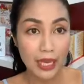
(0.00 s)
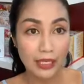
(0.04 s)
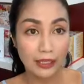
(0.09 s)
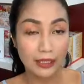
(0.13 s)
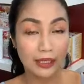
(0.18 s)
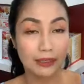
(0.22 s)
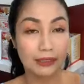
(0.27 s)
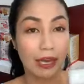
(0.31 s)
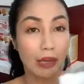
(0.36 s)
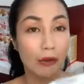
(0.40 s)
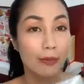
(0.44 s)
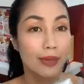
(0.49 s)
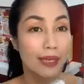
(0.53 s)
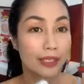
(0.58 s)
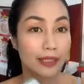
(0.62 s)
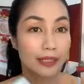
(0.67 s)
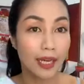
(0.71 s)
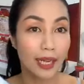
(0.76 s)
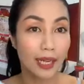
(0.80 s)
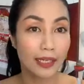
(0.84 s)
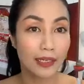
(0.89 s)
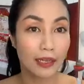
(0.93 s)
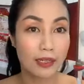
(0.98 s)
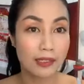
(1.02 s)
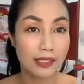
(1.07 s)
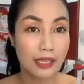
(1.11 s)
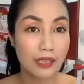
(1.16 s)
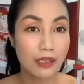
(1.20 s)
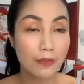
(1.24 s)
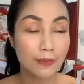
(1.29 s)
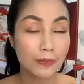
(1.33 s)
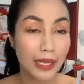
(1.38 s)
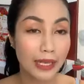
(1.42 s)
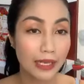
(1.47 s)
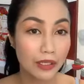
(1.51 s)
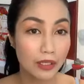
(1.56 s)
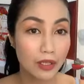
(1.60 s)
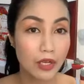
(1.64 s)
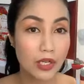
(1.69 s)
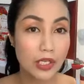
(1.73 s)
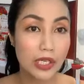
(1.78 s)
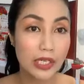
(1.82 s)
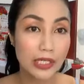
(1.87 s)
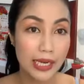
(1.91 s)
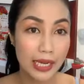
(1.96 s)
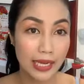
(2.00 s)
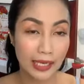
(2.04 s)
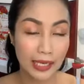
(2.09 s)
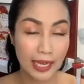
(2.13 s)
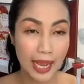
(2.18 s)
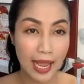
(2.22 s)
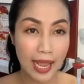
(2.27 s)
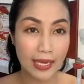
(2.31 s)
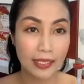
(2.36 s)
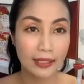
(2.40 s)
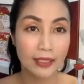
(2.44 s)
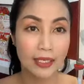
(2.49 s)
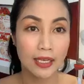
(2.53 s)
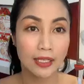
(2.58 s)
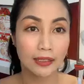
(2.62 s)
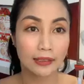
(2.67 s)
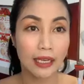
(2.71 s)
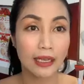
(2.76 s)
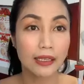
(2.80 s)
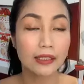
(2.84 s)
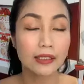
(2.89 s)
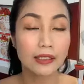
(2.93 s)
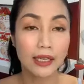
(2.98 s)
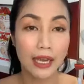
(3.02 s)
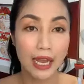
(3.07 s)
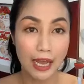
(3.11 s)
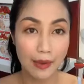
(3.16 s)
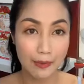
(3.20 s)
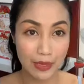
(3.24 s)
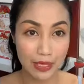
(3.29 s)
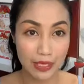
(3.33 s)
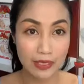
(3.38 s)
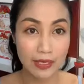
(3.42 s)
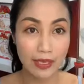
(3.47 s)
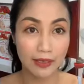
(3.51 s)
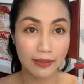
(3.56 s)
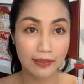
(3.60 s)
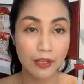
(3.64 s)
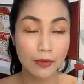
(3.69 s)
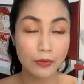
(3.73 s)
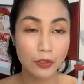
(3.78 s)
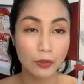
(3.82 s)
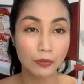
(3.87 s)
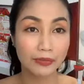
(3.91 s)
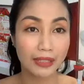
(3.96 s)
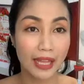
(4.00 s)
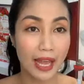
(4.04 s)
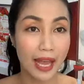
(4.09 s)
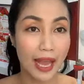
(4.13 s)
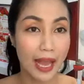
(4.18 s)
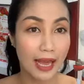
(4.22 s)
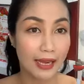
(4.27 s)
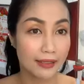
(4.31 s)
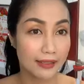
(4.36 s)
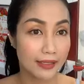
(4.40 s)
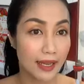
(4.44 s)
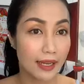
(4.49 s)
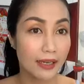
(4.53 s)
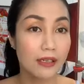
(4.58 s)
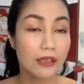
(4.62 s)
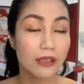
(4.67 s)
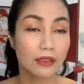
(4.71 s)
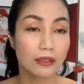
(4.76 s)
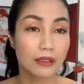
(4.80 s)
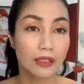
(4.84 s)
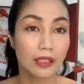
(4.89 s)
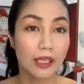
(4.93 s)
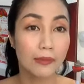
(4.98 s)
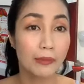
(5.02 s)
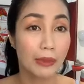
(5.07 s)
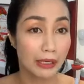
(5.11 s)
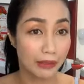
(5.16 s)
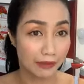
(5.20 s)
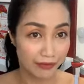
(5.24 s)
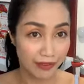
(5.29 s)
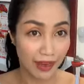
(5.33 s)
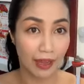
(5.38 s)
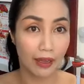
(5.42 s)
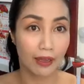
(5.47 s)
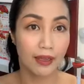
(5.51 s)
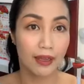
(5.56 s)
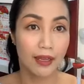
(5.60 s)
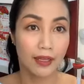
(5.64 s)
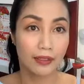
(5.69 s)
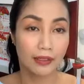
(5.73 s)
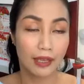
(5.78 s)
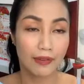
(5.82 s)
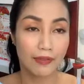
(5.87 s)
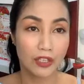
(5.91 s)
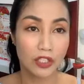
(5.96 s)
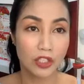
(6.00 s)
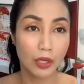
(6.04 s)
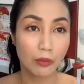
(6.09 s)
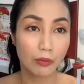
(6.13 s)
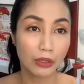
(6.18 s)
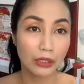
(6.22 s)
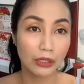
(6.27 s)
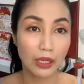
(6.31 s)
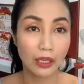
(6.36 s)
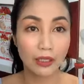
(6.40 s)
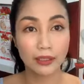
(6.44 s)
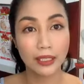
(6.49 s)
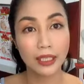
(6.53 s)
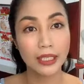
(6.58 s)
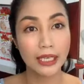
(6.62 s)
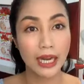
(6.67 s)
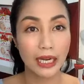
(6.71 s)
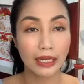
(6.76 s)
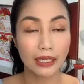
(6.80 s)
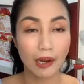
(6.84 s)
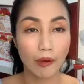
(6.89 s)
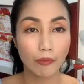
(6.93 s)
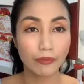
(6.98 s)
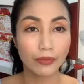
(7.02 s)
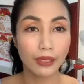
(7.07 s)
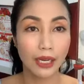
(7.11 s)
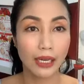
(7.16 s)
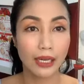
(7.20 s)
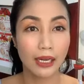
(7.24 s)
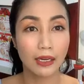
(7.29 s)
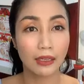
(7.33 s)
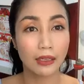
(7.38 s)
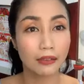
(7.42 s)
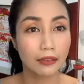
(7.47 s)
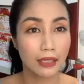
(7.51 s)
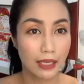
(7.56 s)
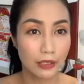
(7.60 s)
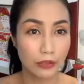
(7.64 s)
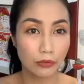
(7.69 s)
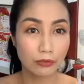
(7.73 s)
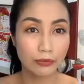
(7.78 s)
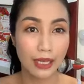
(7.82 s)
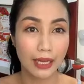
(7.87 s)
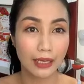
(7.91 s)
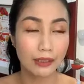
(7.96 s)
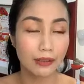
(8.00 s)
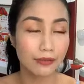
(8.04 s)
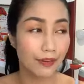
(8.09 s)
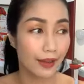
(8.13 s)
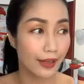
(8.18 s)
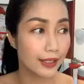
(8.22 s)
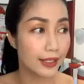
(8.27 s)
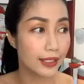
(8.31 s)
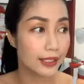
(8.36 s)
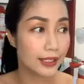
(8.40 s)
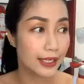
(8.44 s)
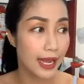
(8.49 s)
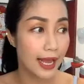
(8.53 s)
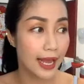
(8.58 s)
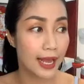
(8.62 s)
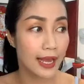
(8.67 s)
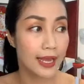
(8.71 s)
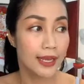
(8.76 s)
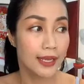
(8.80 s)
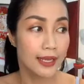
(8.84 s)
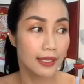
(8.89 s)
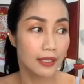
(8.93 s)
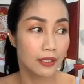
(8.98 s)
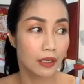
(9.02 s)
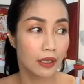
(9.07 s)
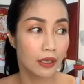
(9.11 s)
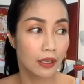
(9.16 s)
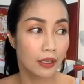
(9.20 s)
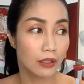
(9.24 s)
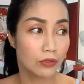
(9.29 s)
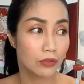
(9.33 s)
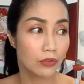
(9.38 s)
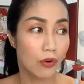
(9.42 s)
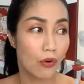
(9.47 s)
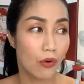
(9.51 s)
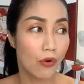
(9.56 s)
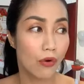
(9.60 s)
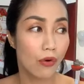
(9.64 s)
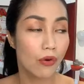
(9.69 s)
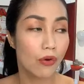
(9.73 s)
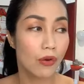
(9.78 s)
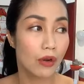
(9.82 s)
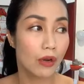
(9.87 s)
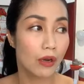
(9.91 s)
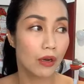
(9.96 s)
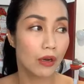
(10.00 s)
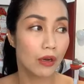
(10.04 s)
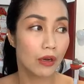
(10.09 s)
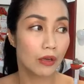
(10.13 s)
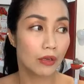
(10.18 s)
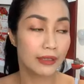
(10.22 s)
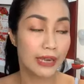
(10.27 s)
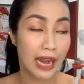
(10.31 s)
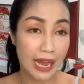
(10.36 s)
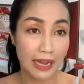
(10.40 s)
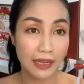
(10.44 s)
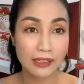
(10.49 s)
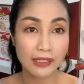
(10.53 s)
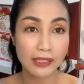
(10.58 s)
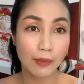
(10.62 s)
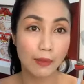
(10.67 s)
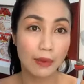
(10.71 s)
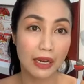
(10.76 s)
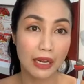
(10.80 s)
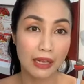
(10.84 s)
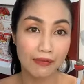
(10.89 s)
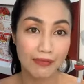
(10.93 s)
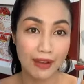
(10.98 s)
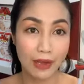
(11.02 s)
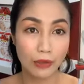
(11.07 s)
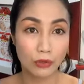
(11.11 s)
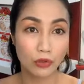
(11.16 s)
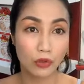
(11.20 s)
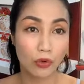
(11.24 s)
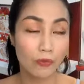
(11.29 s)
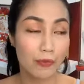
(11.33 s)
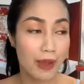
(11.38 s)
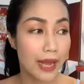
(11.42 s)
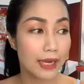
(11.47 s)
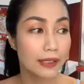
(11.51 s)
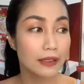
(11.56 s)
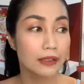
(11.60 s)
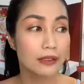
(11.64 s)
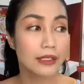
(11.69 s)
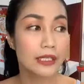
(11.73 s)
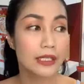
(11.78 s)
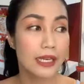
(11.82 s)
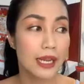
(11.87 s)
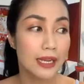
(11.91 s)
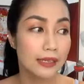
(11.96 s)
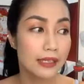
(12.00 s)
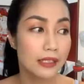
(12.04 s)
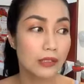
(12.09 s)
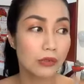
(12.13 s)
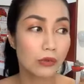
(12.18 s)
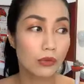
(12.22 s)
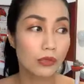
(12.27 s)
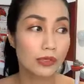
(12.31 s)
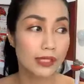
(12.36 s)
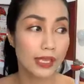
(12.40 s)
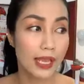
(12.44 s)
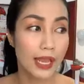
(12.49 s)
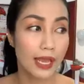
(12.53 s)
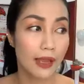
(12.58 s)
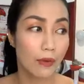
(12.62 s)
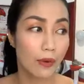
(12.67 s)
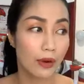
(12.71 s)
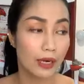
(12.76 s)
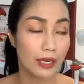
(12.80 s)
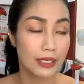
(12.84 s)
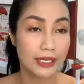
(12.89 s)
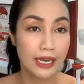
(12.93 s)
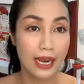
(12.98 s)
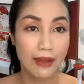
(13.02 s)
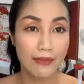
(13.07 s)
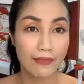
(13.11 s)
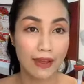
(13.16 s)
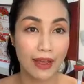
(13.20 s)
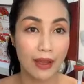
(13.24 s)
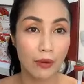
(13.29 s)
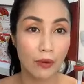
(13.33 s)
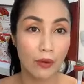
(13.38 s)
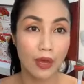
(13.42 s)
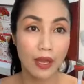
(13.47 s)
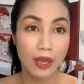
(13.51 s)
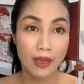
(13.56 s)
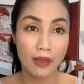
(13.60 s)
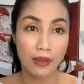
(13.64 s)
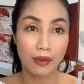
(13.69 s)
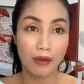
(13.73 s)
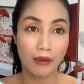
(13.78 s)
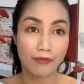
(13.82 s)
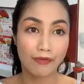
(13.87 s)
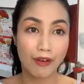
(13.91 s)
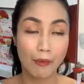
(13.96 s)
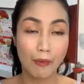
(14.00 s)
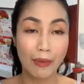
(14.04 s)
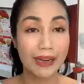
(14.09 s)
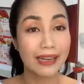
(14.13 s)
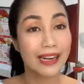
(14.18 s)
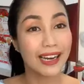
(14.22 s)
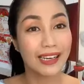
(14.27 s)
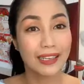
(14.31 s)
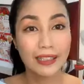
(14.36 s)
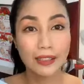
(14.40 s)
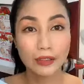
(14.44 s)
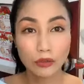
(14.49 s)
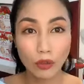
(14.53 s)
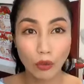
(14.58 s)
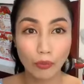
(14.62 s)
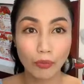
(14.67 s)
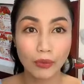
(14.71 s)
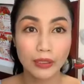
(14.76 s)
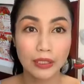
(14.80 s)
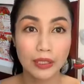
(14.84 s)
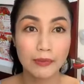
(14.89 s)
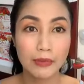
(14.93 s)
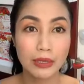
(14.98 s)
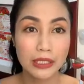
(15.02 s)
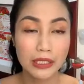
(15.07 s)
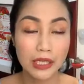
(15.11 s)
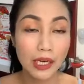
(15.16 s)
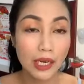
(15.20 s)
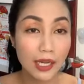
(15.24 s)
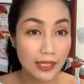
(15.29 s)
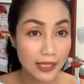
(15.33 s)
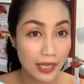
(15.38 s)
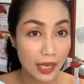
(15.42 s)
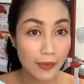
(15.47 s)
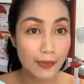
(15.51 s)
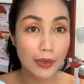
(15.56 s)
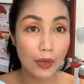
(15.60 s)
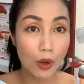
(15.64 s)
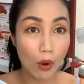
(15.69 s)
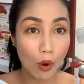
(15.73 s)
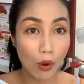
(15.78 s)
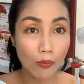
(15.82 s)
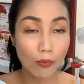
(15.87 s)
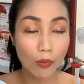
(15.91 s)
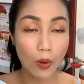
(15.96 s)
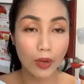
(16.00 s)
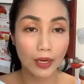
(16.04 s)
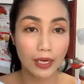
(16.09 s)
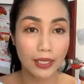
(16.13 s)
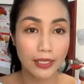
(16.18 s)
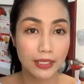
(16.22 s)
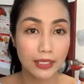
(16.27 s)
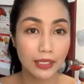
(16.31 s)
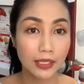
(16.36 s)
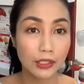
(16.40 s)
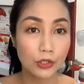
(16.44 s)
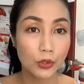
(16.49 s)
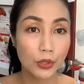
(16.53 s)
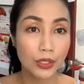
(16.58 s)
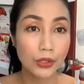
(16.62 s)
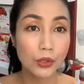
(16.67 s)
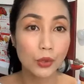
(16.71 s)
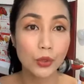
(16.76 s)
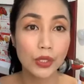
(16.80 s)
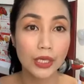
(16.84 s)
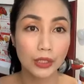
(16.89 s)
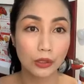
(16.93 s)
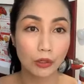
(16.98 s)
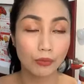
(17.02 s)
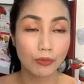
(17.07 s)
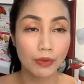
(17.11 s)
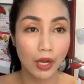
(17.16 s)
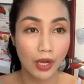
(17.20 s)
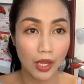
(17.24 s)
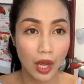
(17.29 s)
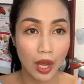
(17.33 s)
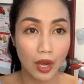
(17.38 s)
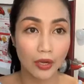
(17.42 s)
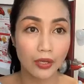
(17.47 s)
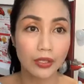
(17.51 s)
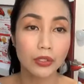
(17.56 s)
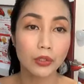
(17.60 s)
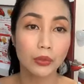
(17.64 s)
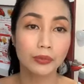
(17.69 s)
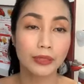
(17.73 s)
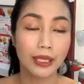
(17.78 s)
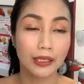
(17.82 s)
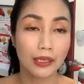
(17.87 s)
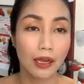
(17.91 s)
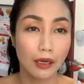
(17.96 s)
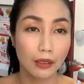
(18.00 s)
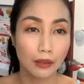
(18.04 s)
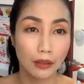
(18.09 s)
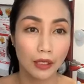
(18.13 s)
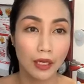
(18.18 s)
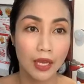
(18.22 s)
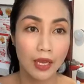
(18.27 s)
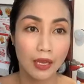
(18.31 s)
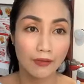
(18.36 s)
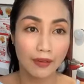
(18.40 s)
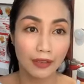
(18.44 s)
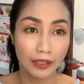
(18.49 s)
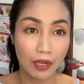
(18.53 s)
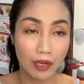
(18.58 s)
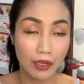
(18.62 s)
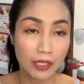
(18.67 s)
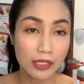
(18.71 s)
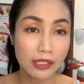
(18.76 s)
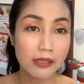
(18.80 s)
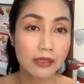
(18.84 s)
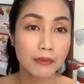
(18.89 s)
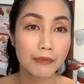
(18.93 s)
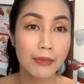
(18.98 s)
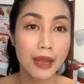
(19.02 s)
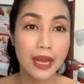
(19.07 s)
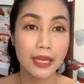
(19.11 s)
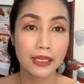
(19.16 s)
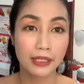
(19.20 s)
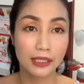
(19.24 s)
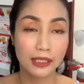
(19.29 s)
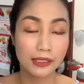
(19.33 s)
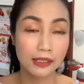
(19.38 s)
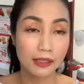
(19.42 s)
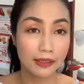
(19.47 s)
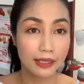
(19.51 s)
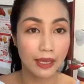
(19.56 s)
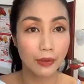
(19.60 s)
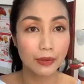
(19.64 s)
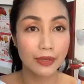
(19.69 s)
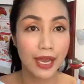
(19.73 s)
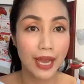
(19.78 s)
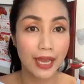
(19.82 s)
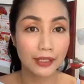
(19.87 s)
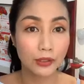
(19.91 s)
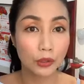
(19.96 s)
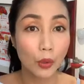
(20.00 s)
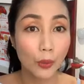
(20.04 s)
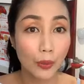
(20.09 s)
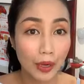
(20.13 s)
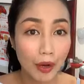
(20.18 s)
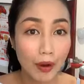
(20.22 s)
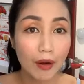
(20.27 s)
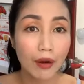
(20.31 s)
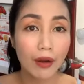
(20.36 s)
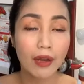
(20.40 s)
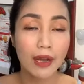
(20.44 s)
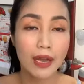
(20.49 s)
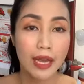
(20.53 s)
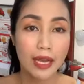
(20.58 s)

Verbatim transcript: Thì tảo biển này nó sẽ giúp tăng cường sức đề kháng, tăng cường hệ miễn dịch, giúp chúng ta hạn chế được những cái bệnh vặt, Tại vì trong cái thời tiết nắng nóng này là cơ thể chúng ta cứ phải đi ra uh, chỗ nắng, xong rồi lại vào chỗ mát, cứ đi lên đi xuống xe hoặc là ra vào uh, phòng máy lạnh liên tục đó, thì mình rất là dễ bị ốm. Hoặc là những cái chuyến du lịch cũng đòi hỏi chúng ta cần phải có cái sức bền, cái sức dẻo dai tốt hơn.